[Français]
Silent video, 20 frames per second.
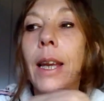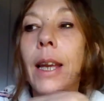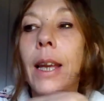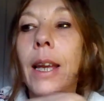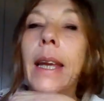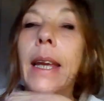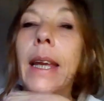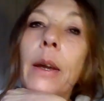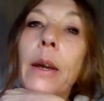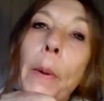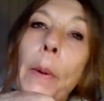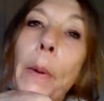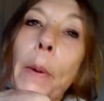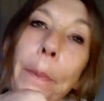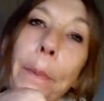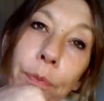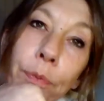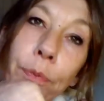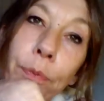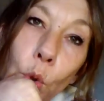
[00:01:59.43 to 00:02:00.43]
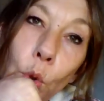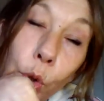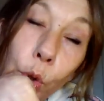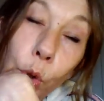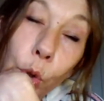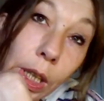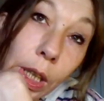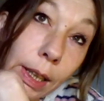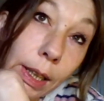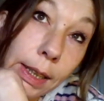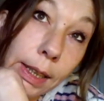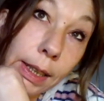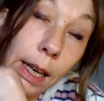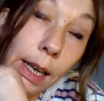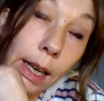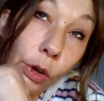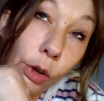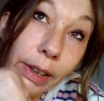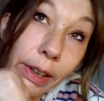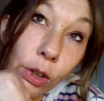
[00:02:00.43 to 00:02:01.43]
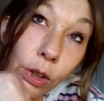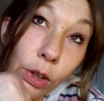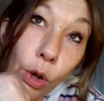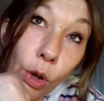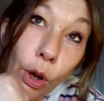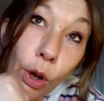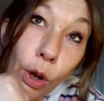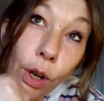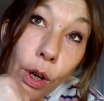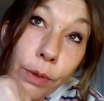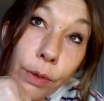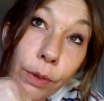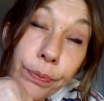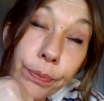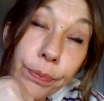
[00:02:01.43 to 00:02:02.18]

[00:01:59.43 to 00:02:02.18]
et euh, donc il y a l'enquêteur,